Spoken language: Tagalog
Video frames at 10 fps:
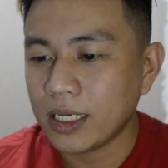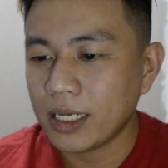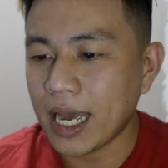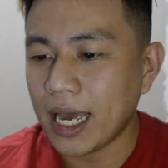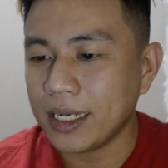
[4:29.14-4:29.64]

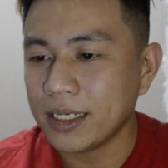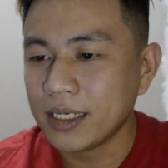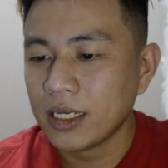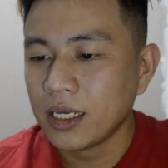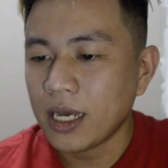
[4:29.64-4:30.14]
Yan.
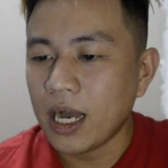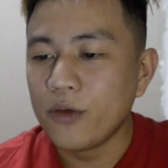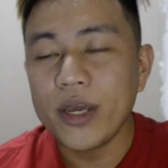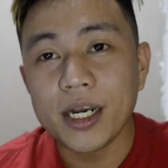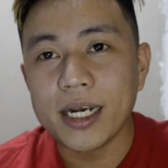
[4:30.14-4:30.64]
Ang
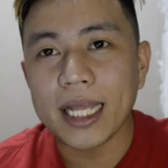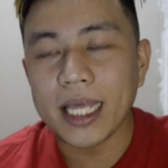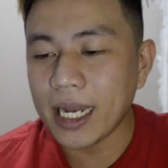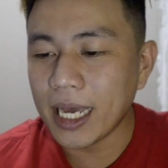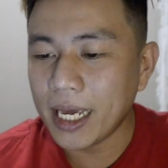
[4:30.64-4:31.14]
winner
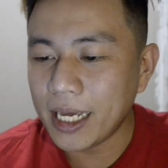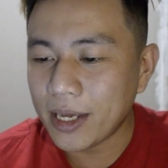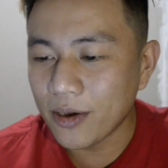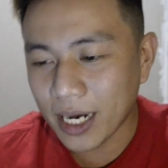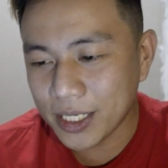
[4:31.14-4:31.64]
natin ay
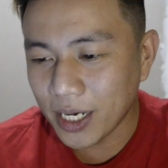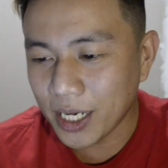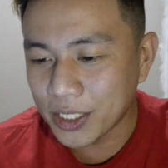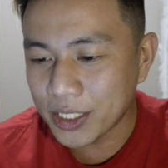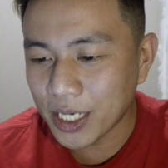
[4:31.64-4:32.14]

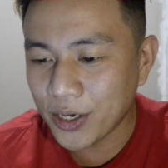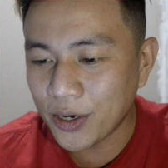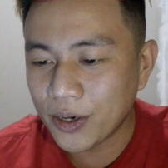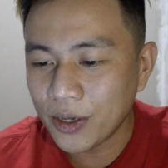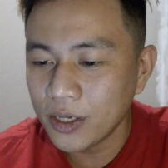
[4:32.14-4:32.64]
congratulations
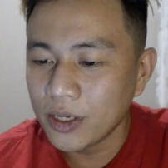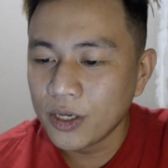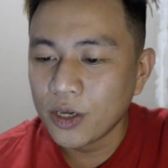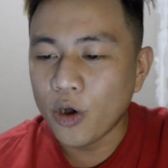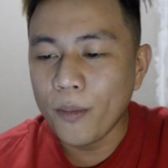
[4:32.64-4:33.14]
sa'yo,
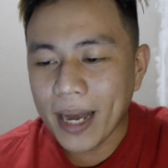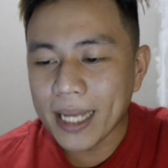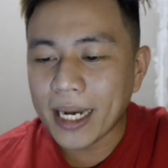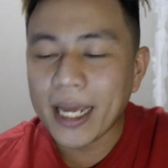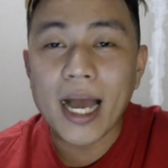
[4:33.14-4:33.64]

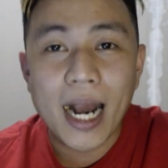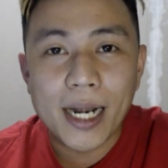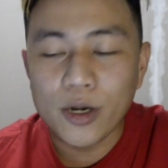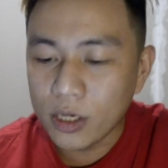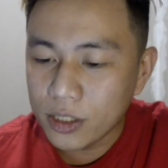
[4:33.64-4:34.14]
compadre
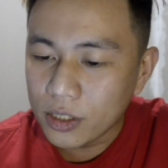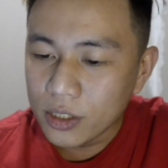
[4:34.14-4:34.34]
Arnold